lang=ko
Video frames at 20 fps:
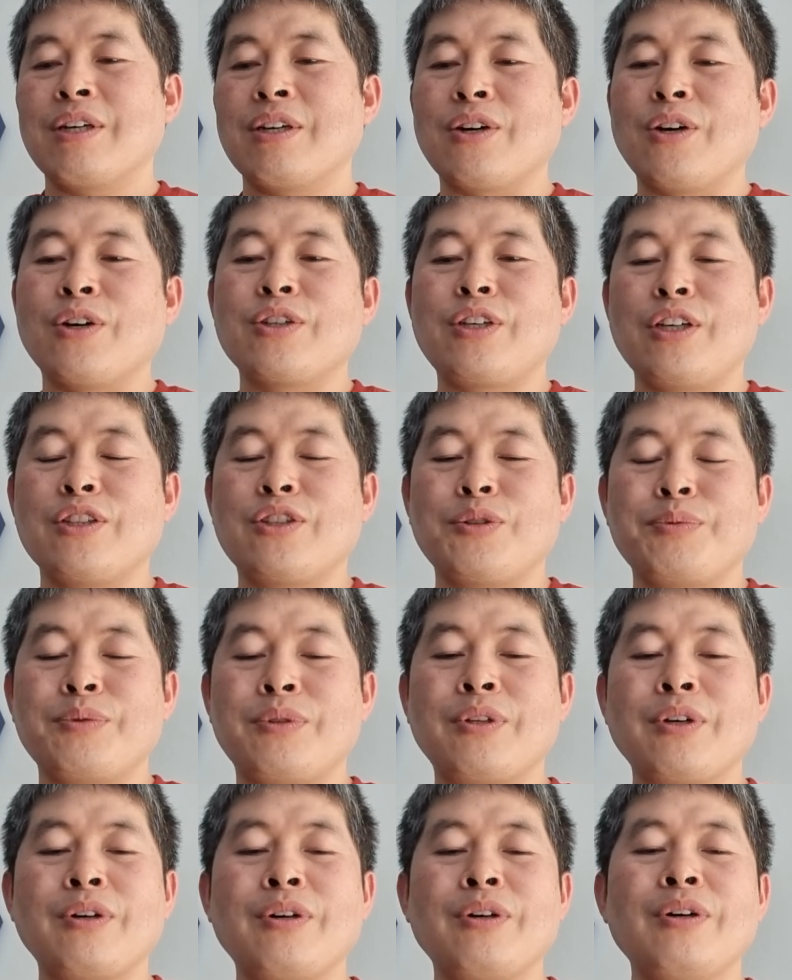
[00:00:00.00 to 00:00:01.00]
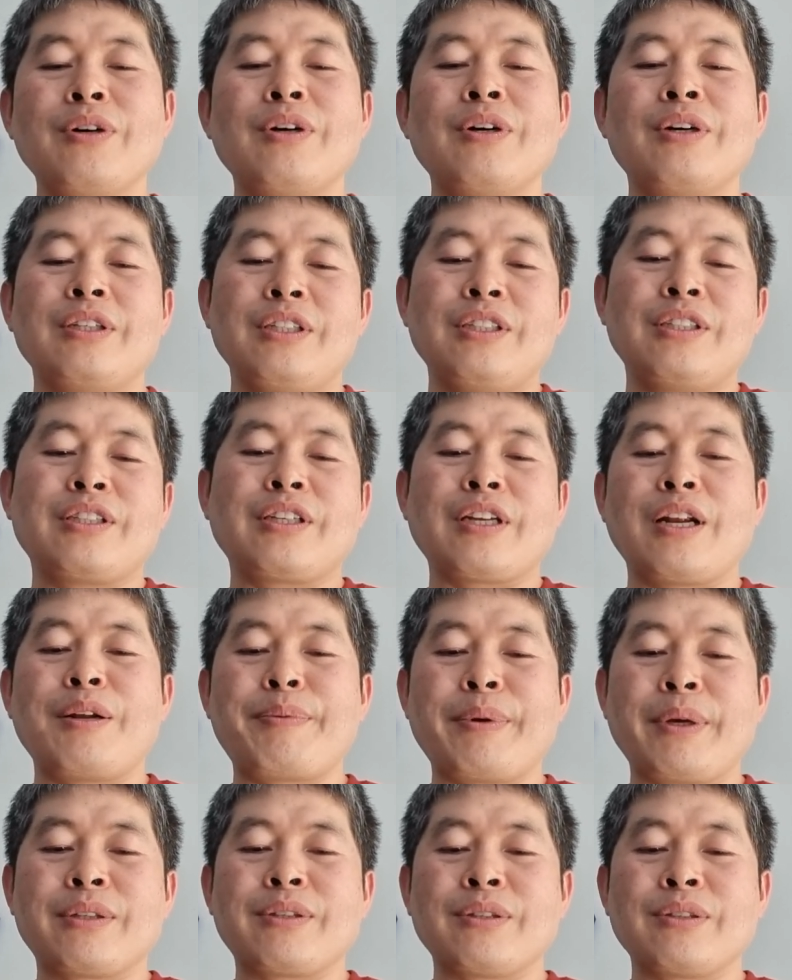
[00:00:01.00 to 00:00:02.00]
거기에서부터 이스라엘
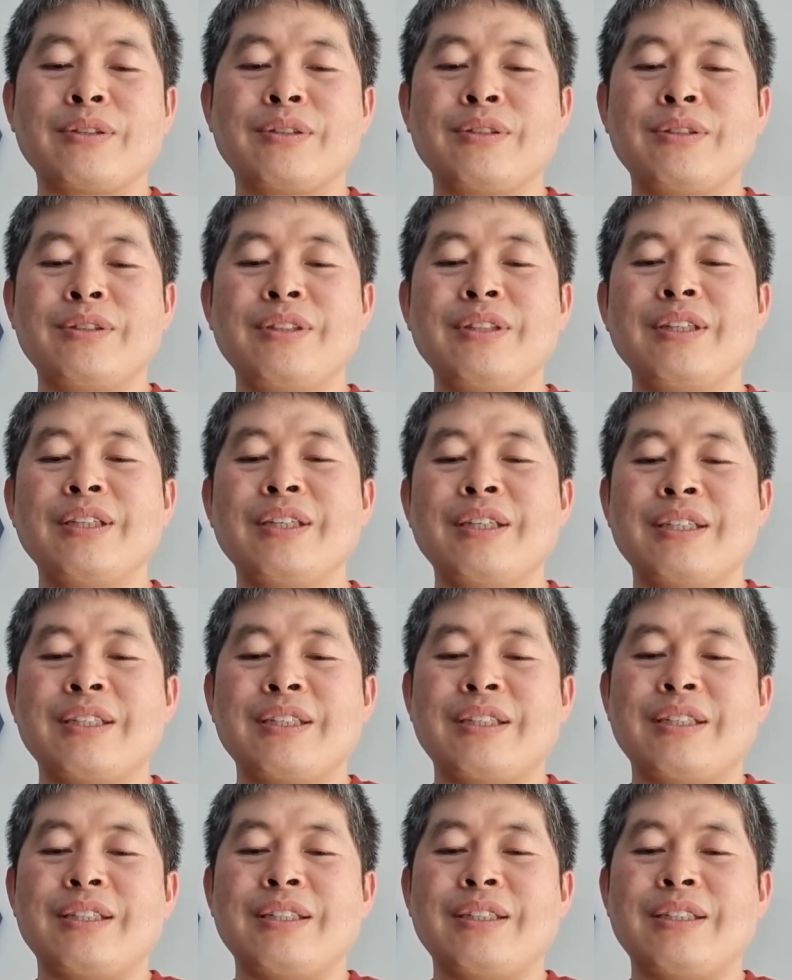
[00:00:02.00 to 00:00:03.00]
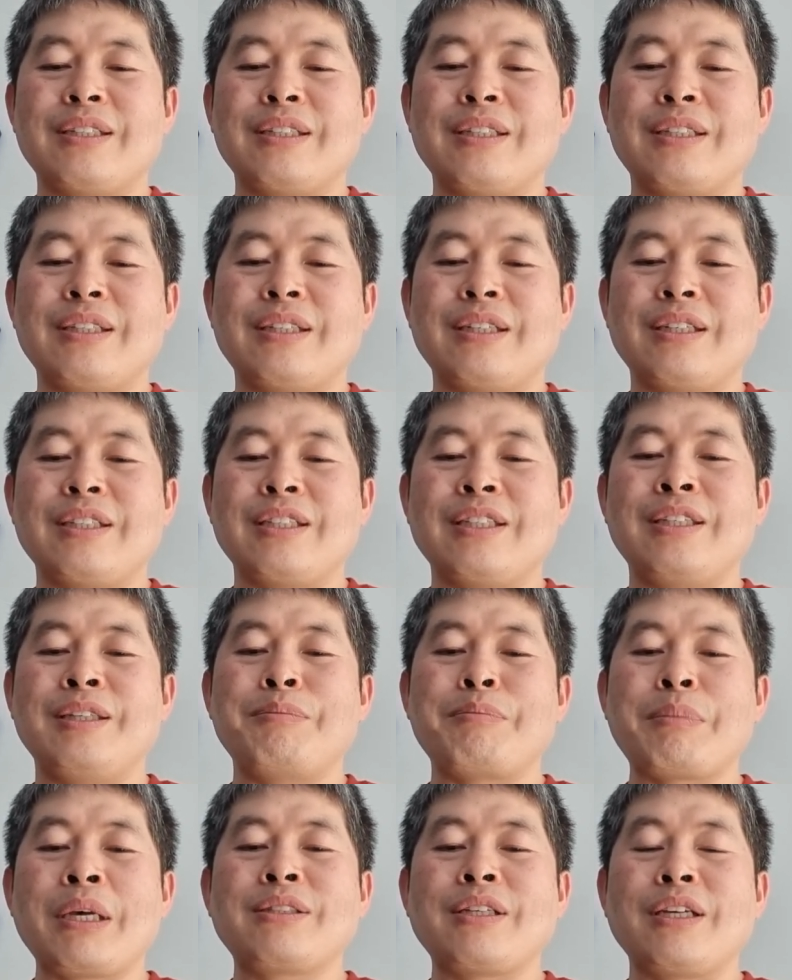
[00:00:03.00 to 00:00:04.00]
백성들은 어,
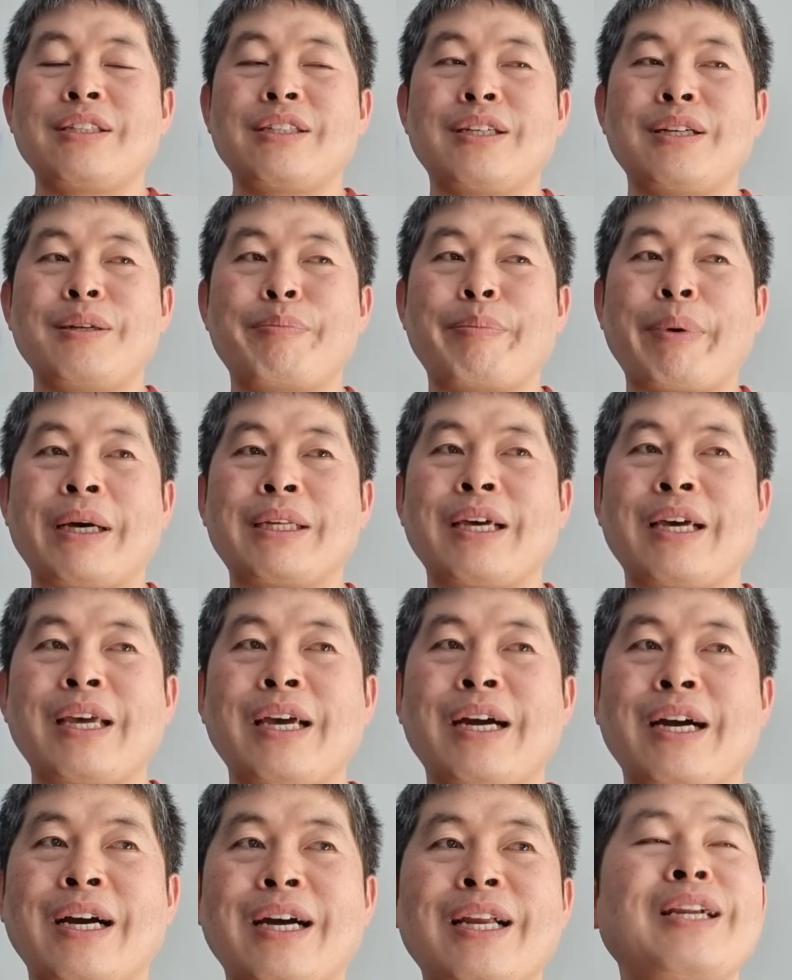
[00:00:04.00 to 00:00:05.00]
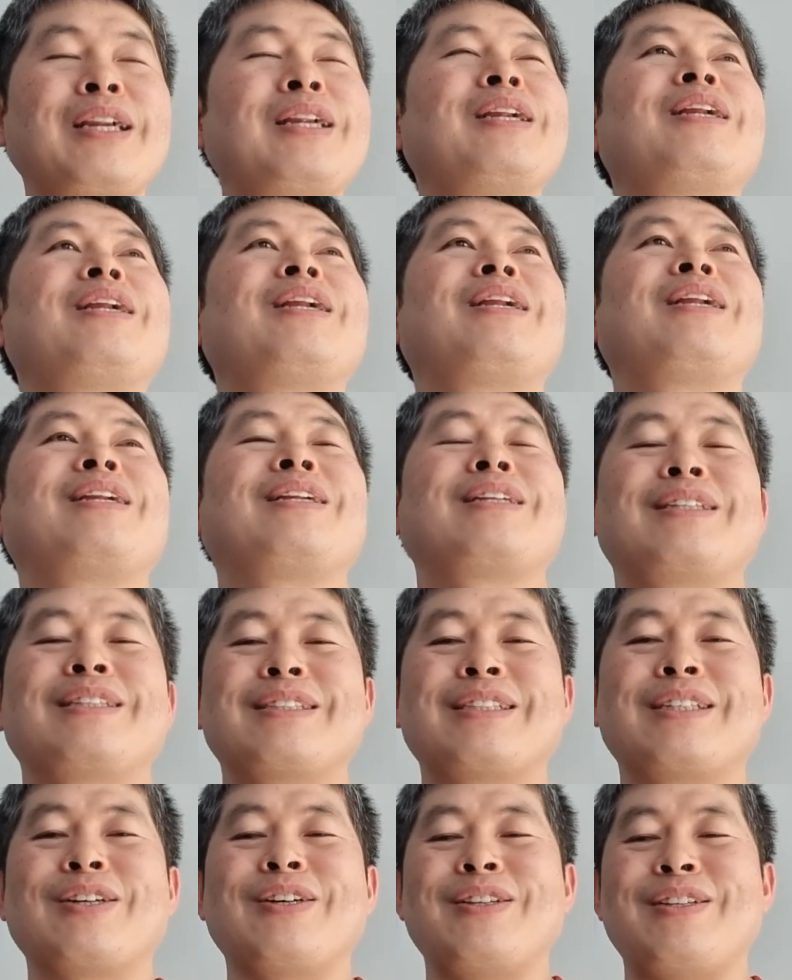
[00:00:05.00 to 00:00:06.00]
이 메시지를 받아야 할
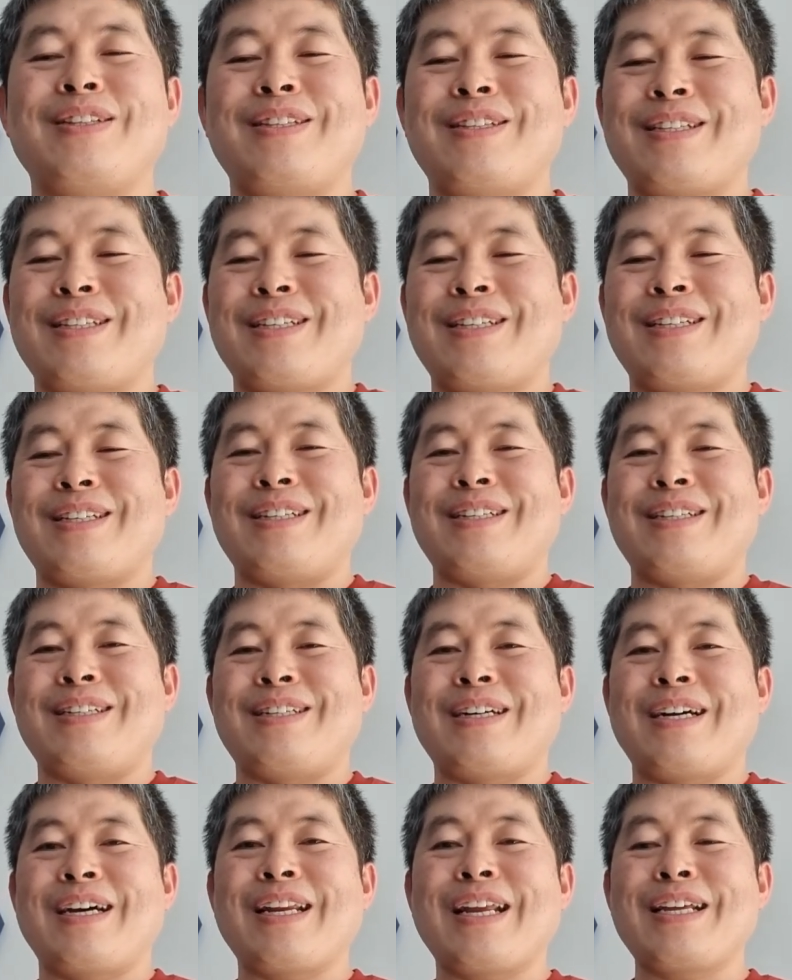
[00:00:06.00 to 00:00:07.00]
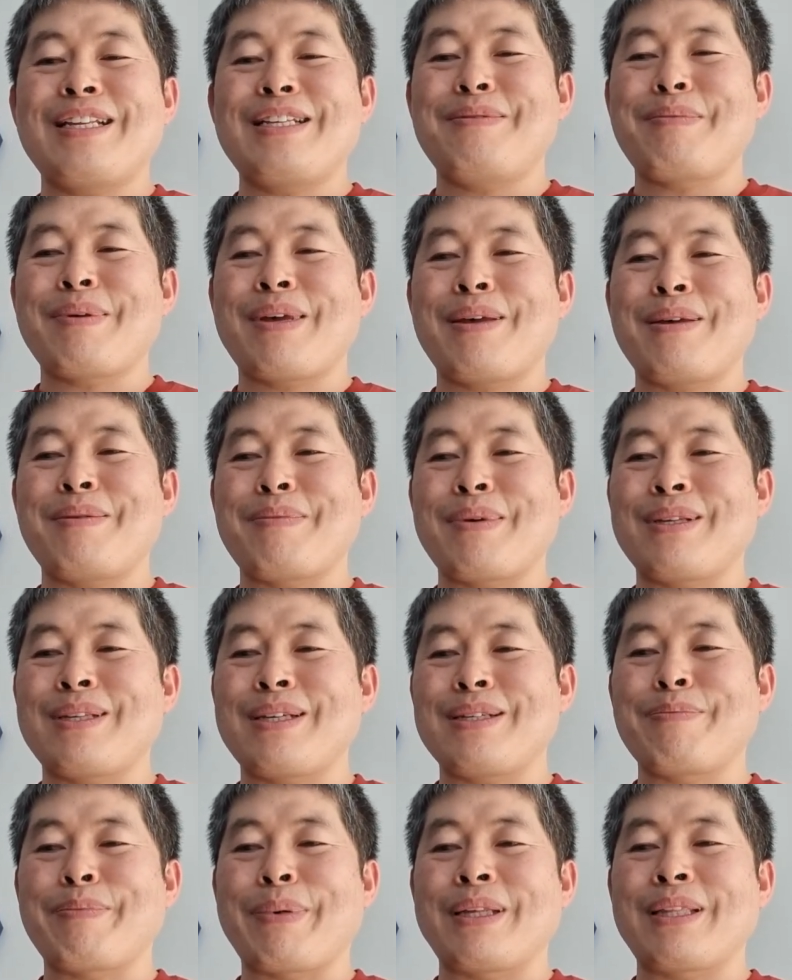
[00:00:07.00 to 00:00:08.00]
그런 어, 하나님의
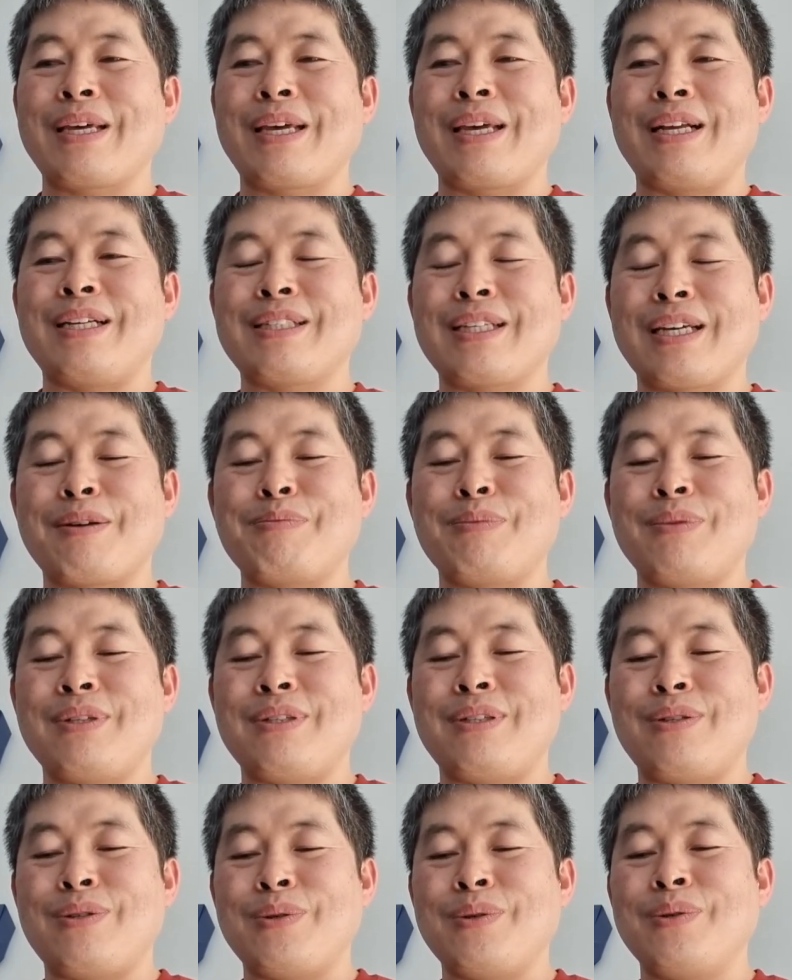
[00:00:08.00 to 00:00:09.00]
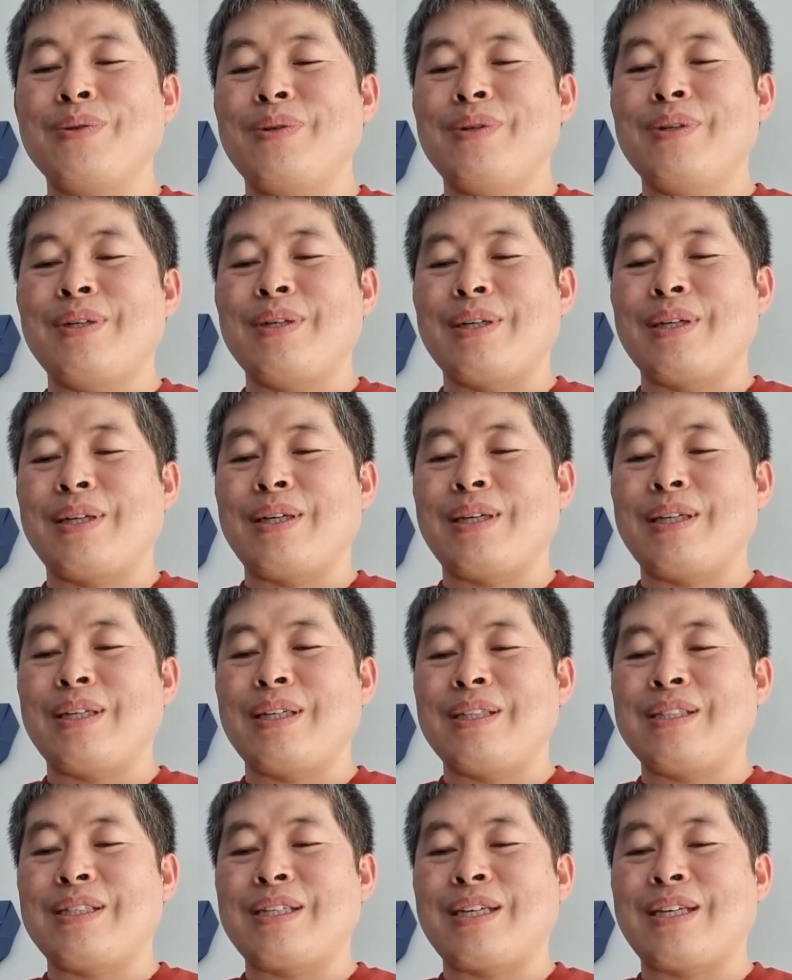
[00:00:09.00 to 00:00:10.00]
메시지를 받아야 할 사람들로
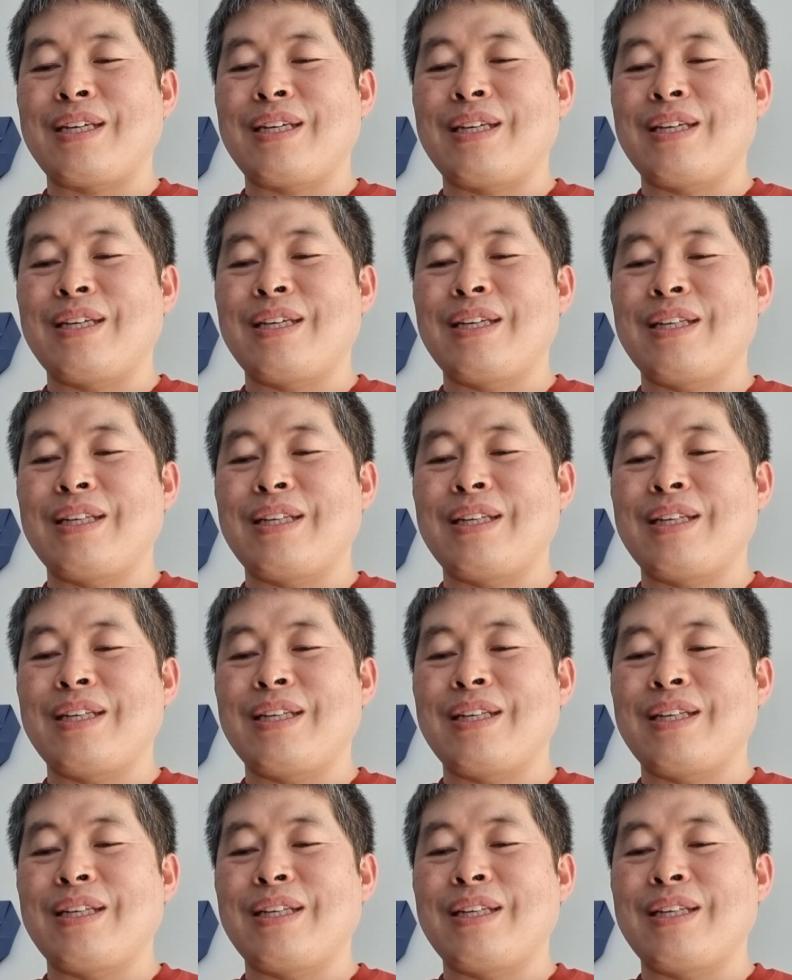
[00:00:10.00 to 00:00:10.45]
예, 이제